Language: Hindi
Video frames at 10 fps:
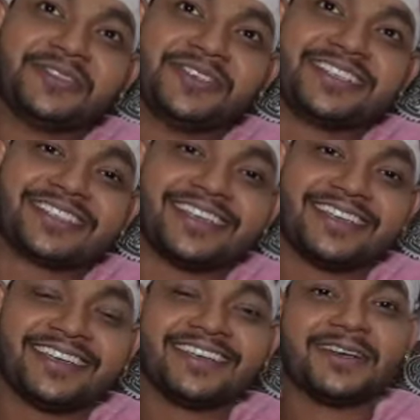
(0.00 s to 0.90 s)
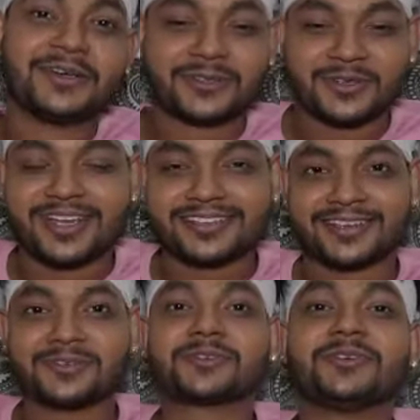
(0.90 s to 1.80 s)
तो इसके लिए थोड़ा
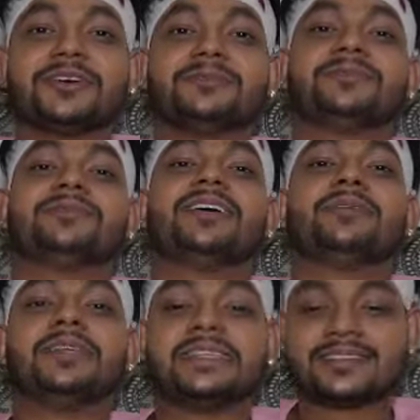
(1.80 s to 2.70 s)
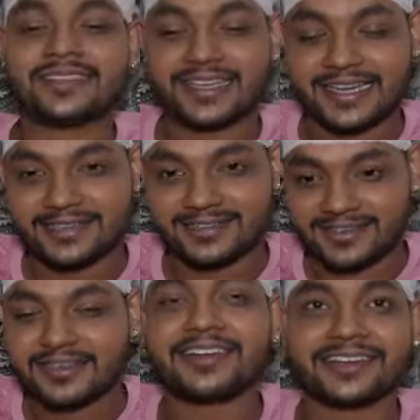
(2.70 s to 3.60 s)
सा उसको हम अभी
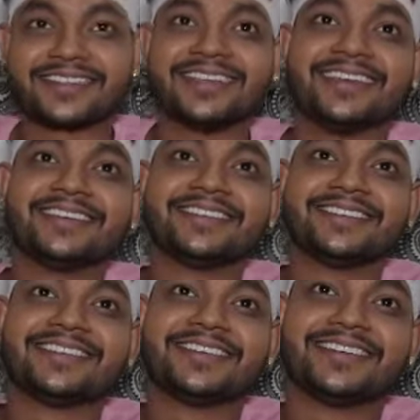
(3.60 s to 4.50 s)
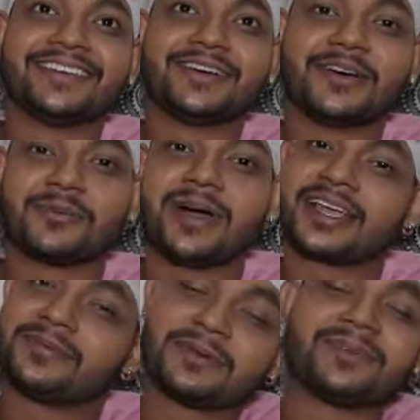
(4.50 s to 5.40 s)
सीक्रेट रखते हैं
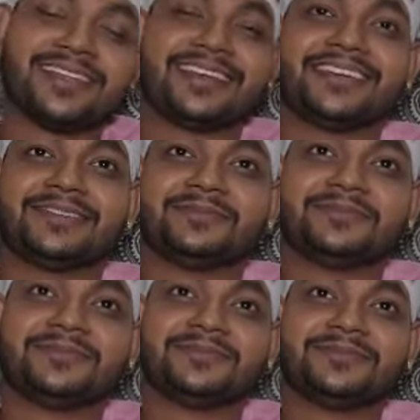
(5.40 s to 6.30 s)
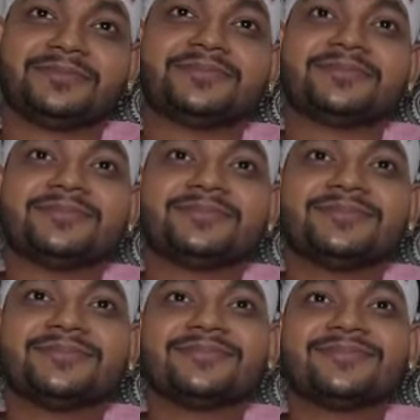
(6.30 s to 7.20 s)
बाकी फिर बताएंगे हम राज
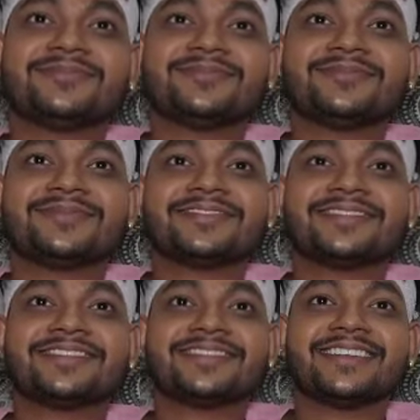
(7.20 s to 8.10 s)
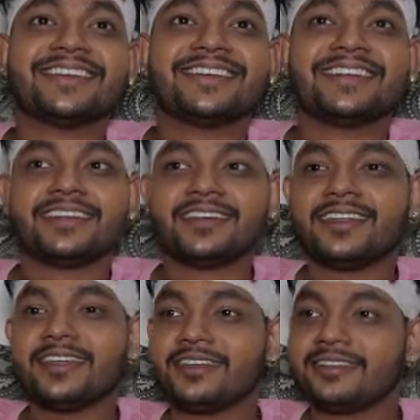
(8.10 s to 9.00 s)
के चक्कर में चोट लगा है क्या
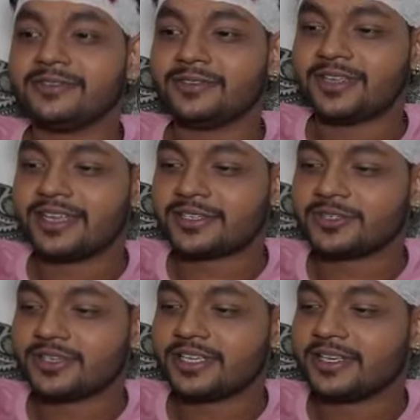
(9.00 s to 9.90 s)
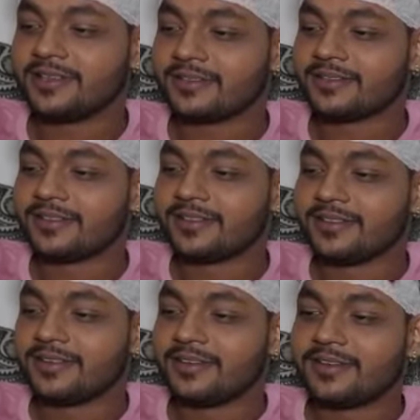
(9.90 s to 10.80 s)
नहीं एक्चुअली
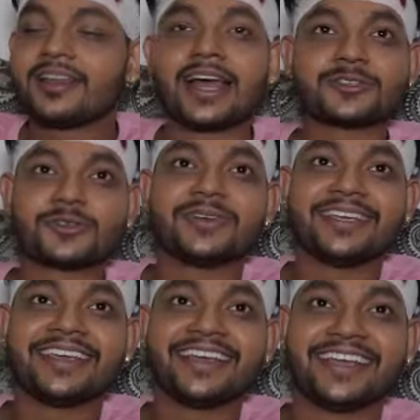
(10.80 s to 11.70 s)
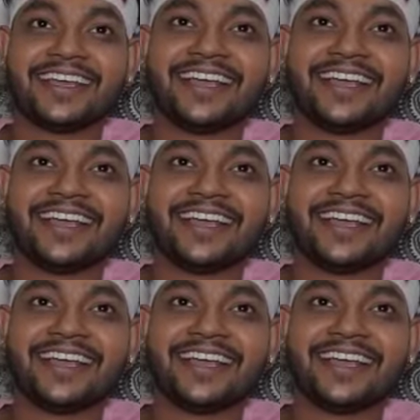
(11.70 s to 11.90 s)
राज तो वही है